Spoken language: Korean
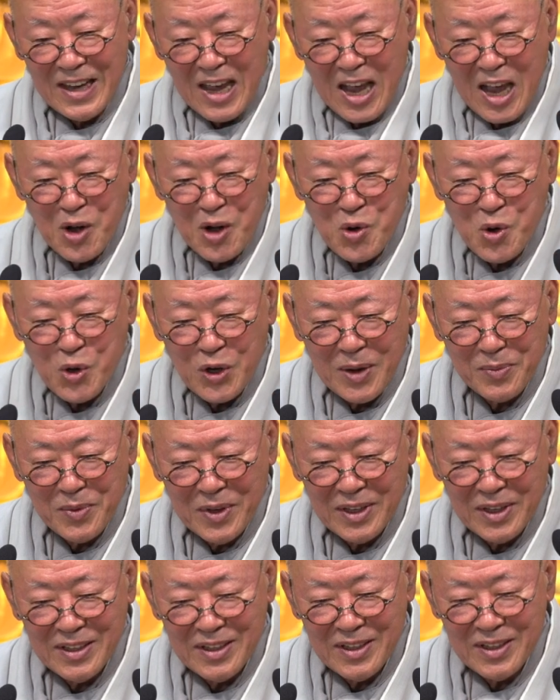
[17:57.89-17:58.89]

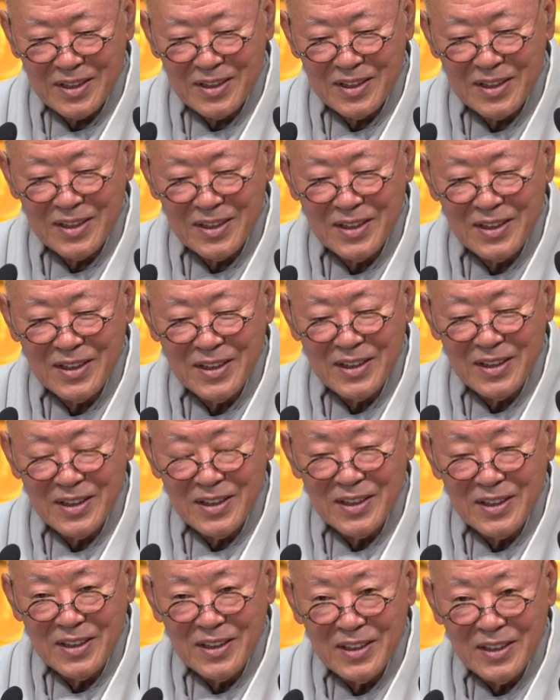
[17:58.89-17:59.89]
항호라고 해지는
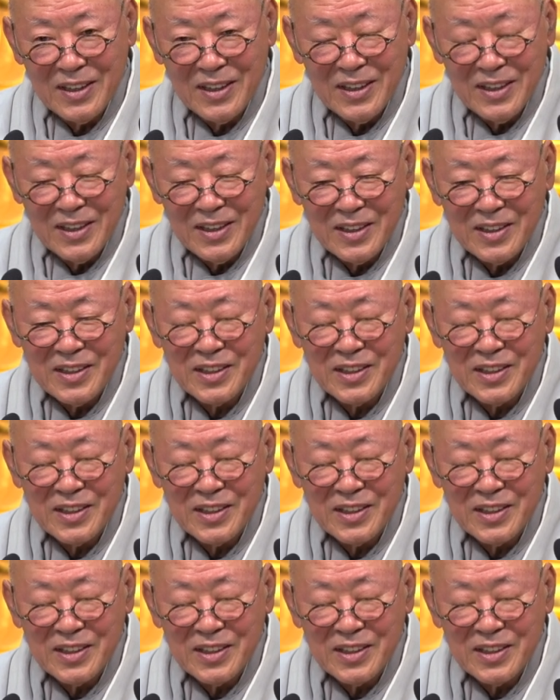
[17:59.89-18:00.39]
응?